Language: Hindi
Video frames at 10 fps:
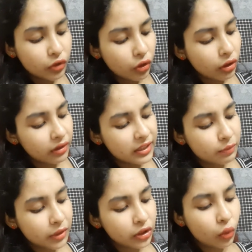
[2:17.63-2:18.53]
और
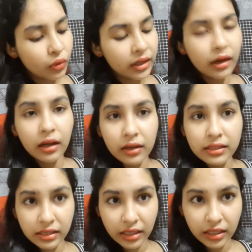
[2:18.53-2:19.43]
इसमें थोड़े
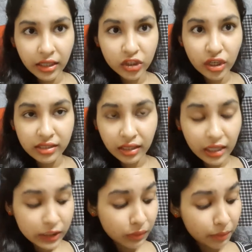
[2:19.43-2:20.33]
कलर्स नहीं है जैसे
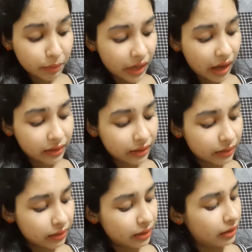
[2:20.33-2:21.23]
कि इसमें ब्लैक
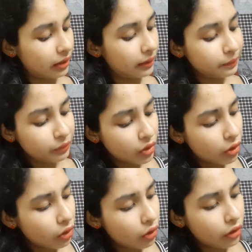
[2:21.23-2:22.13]
कलर नहीं है
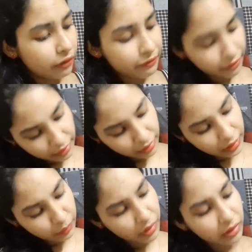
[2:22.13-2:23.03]
और फिर
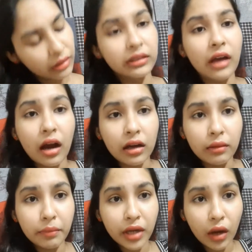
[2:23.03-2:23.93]
इसमें
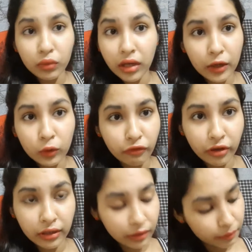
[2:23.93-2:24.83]
डार्क ब्राउन काइंड ऑफ
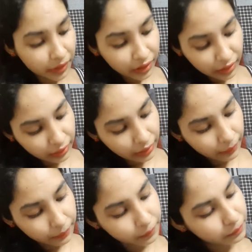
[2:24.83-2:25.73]
कलर भी नहीं
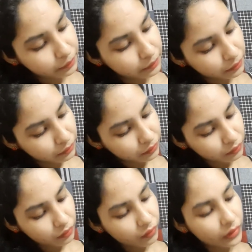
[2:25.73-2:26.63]
है
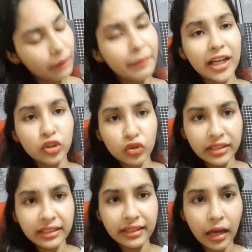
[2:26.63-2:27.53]
बाकी तो
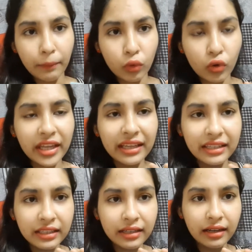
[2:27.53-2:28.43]
ठीक है आपको एक
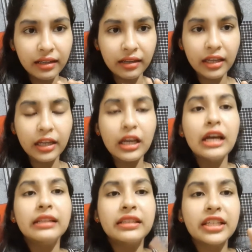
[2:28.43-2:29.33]
ही कलर के
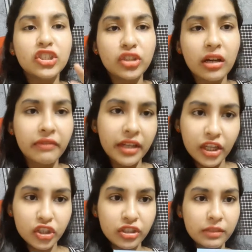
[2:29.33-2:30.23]
तीन चार
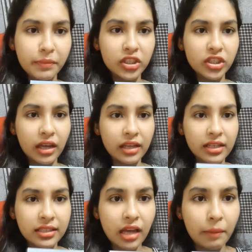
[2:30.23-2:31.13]
वेरिएशंस मिल जाएंगे
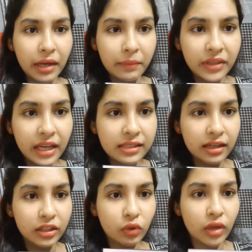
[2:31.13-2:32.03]
जैसे यहाँ पे आप देख
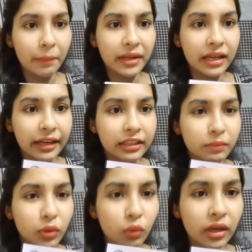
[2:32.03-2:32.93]
सकते हो यहाँ पे
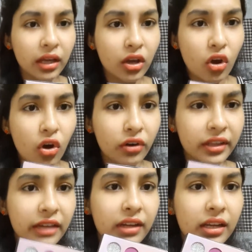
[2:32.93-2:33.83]
लाइट ब्लू है
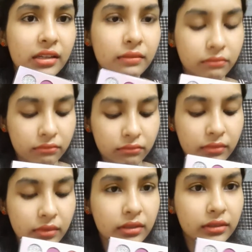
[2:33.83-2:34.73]
और ये वाला
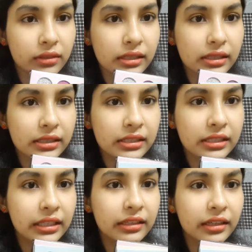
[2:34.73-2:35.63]

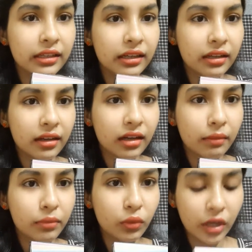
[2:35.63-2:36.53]
सी ग्रीन कलर का
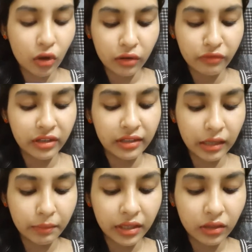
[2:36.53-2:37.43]
ब्लू है और फिर
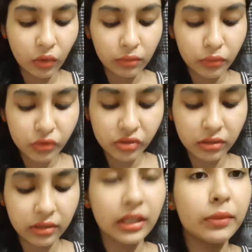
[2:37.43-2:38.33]
ये भी ऑलमोस्ट
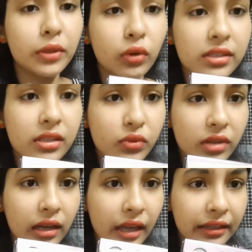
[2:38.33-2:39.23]
ये भी थोड़ा सा
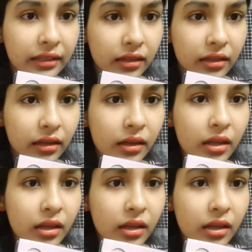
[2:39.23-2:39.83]
उसका लाइट कलर है